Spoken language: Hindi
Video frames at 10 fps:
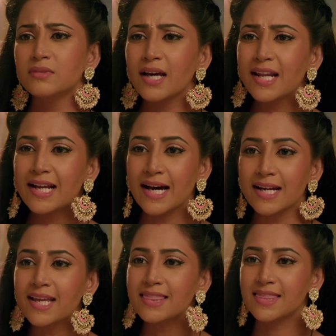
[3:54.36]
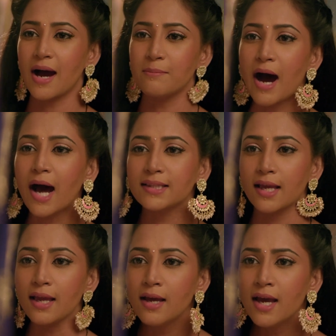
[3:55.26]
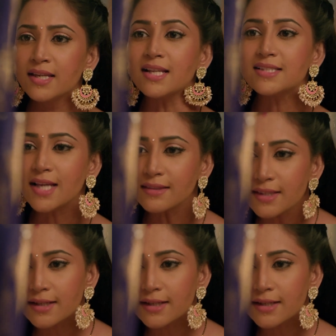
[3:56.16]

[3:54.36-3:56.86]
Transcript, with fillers: अरे घर के दामाद हैं या चंद्र